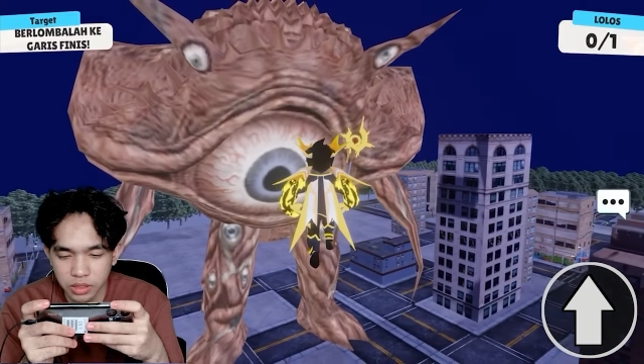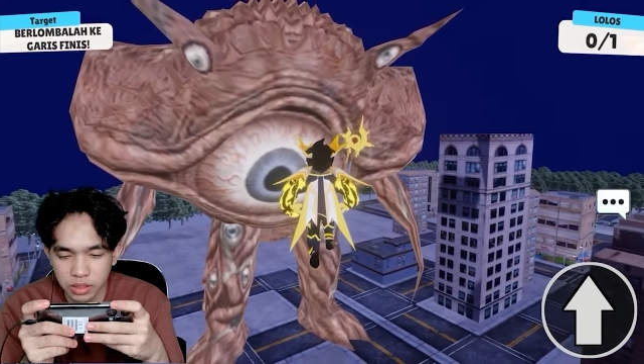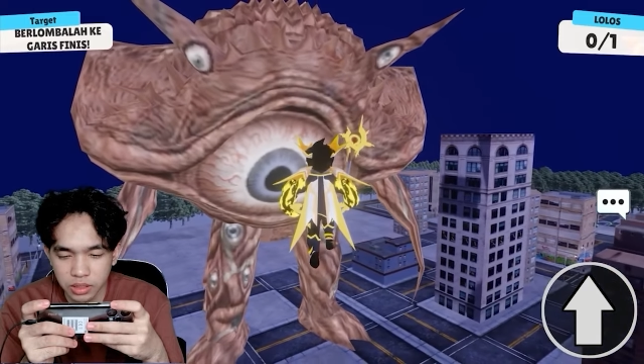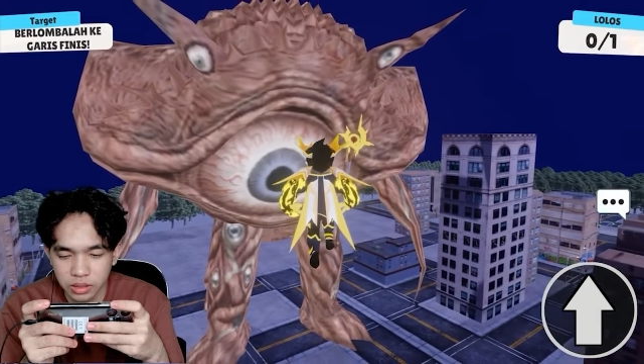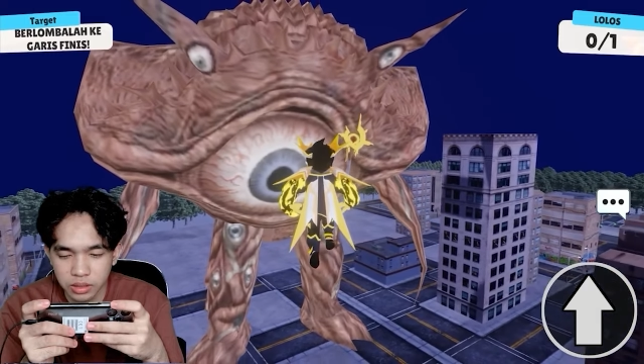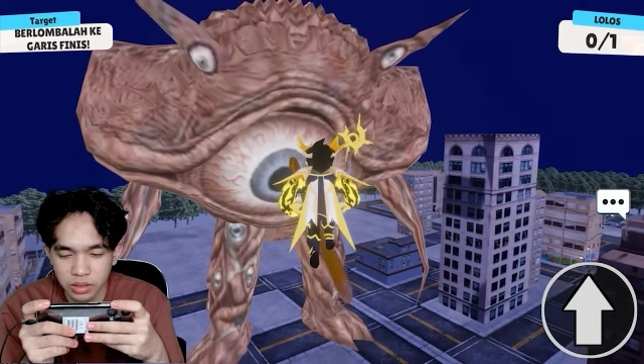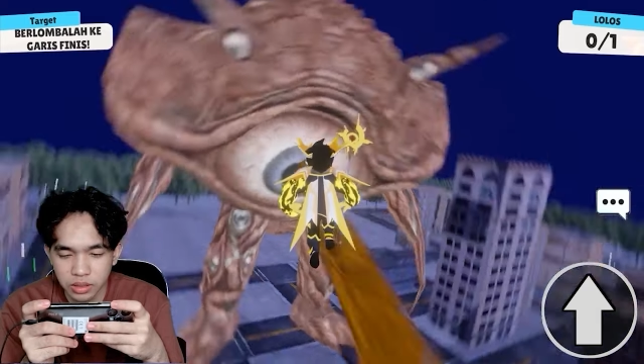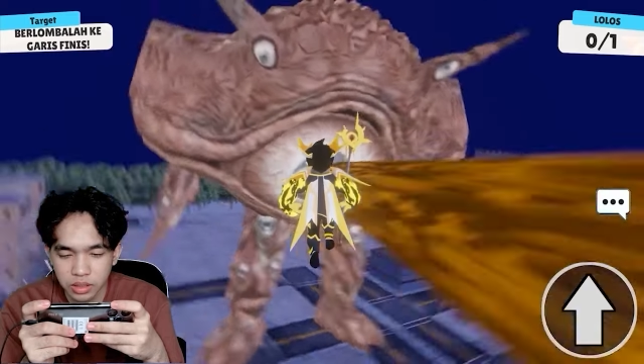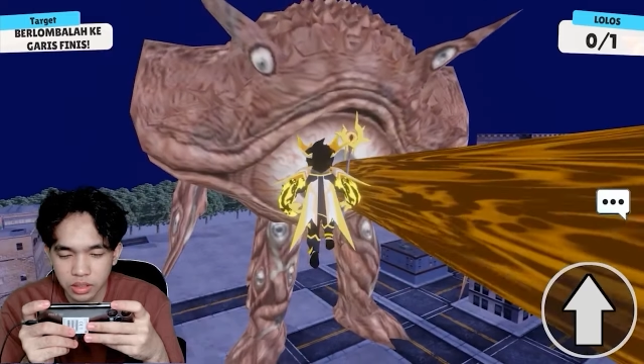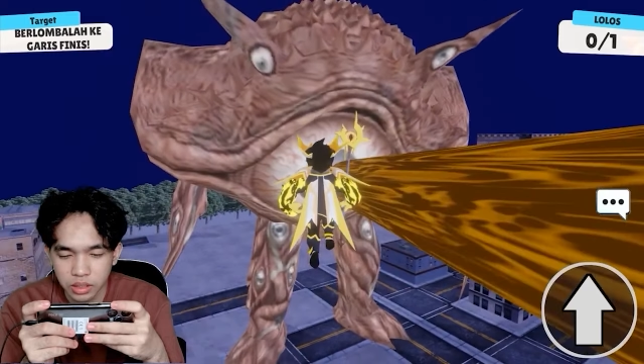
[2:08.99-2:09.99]
tadi
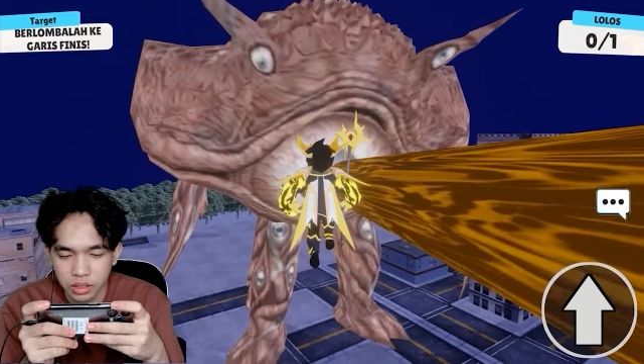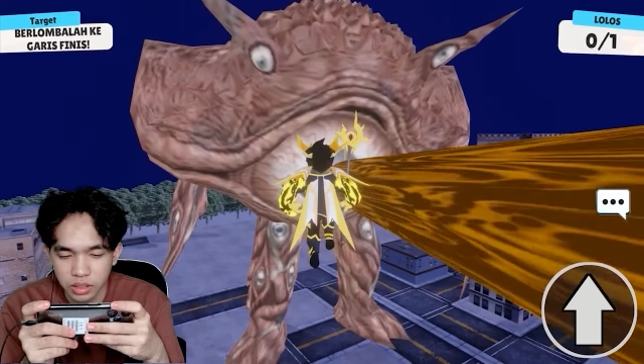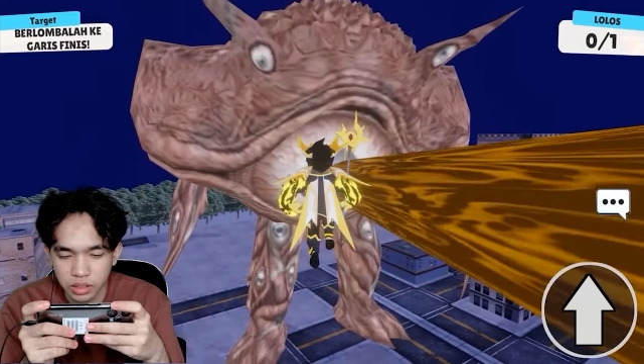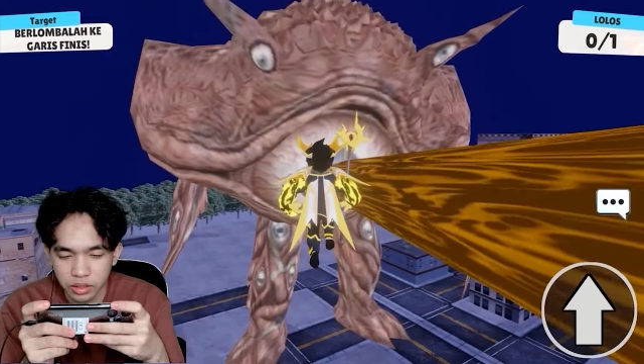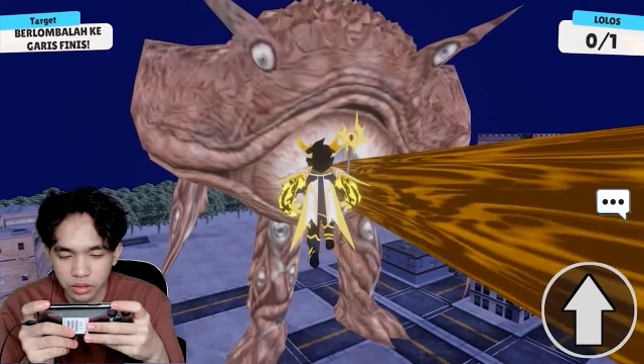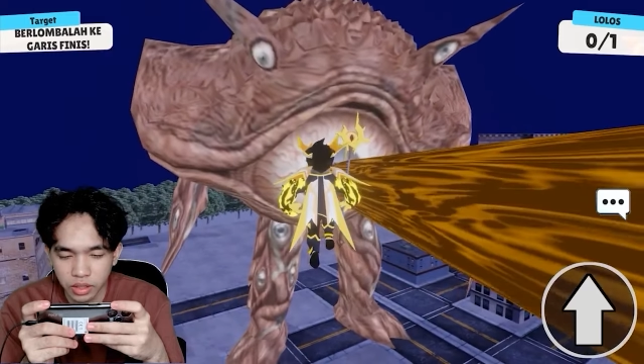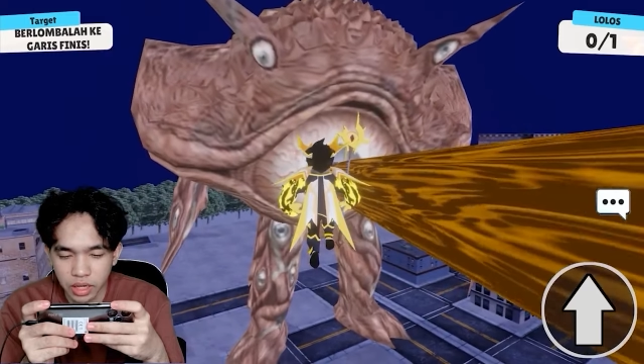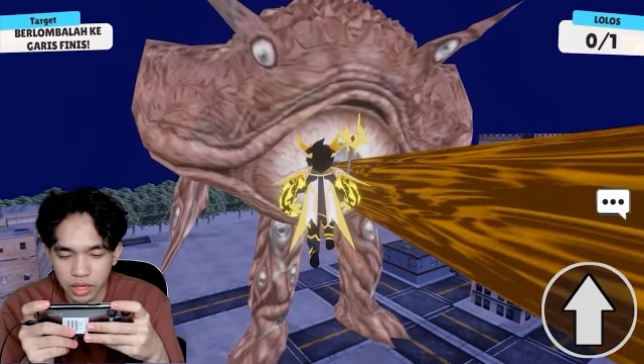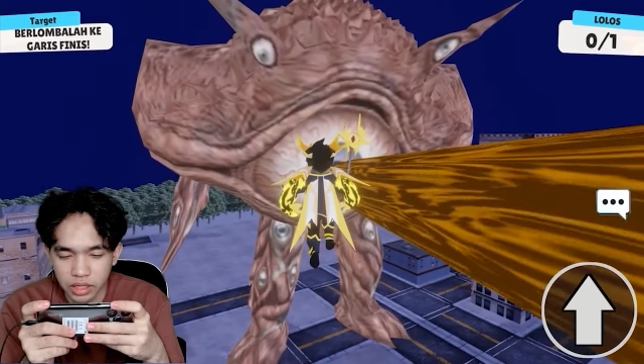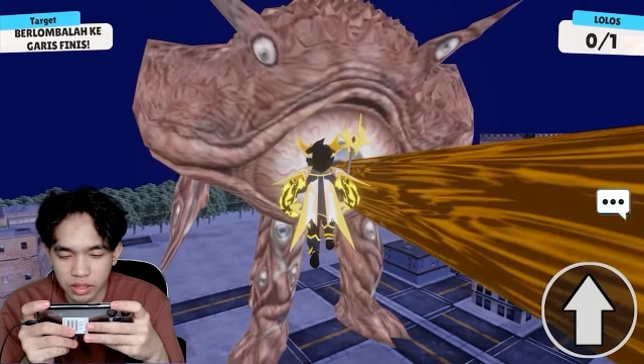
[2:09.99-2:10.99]

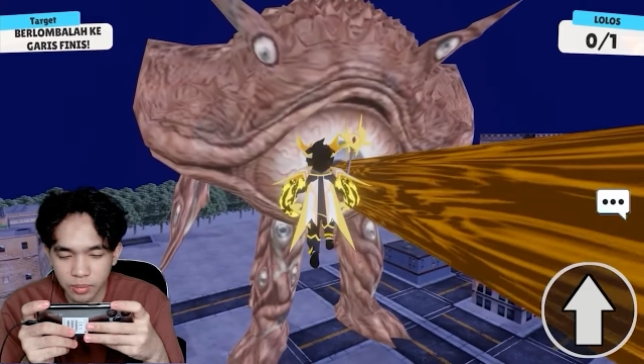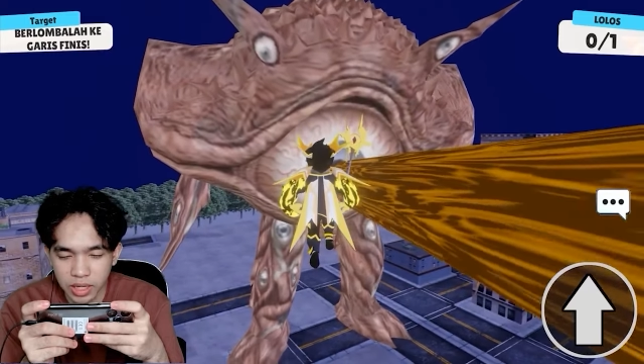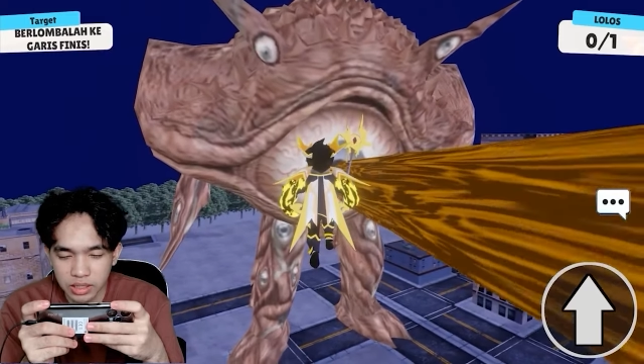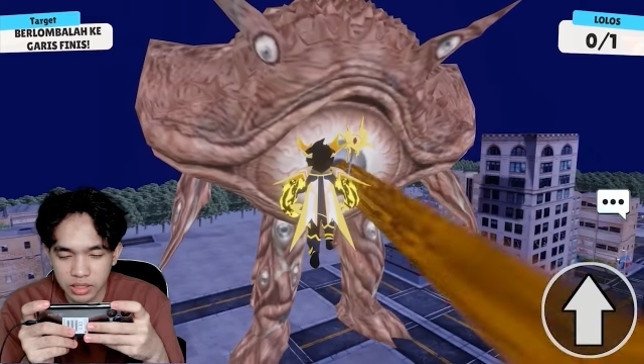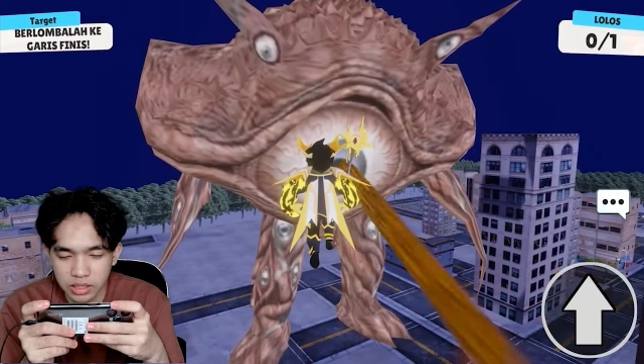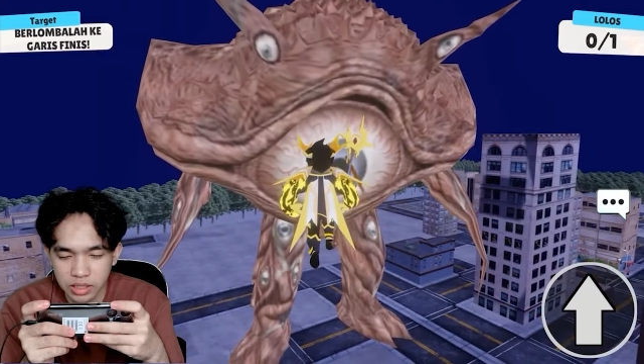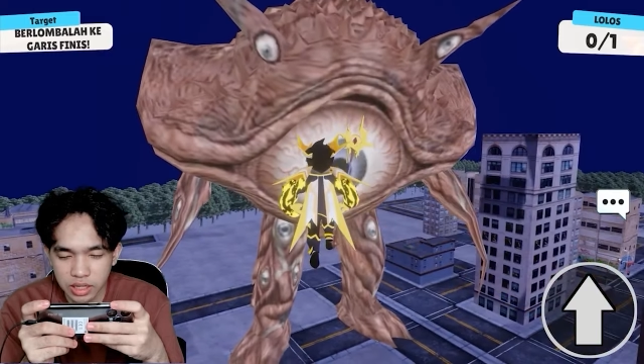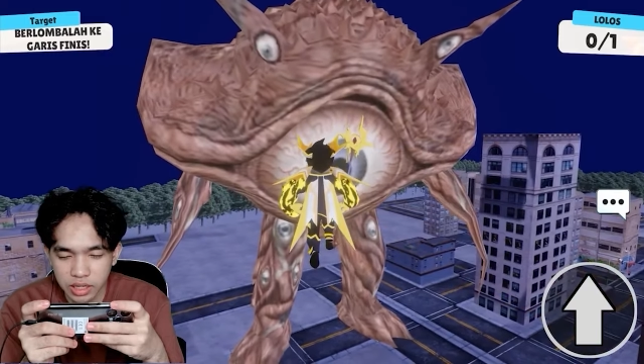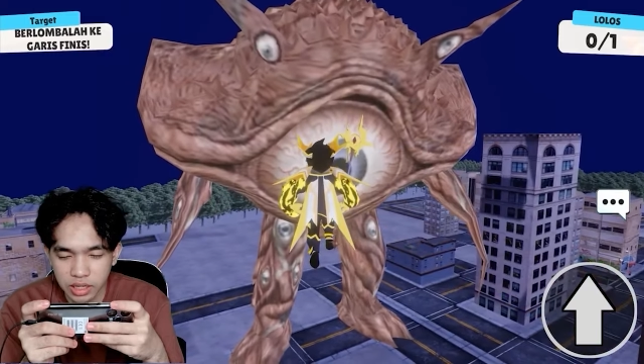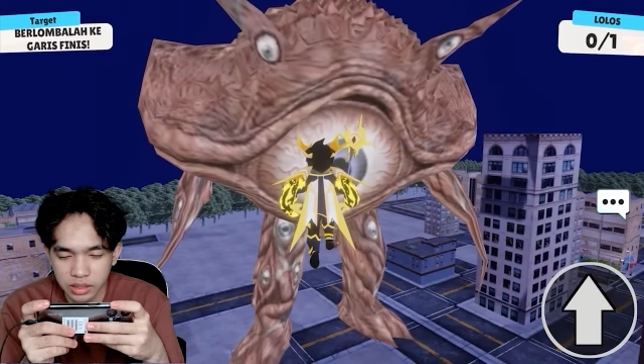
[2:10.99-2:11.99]
Oke kita pancing
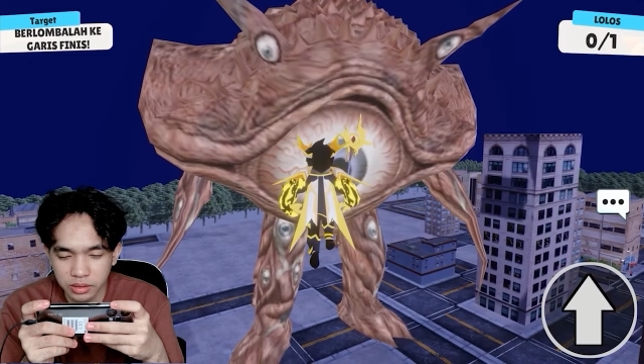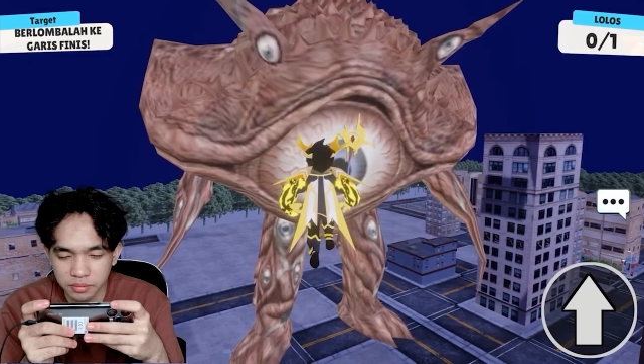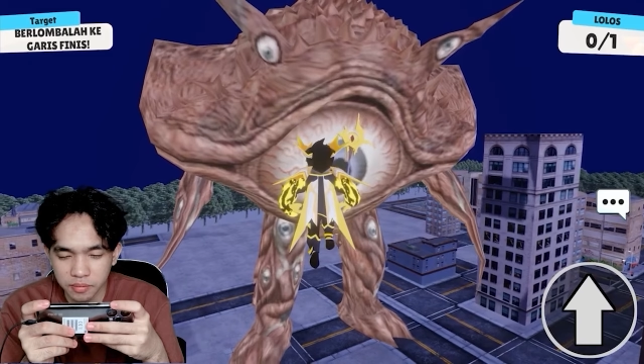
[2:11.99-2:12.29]
sedikit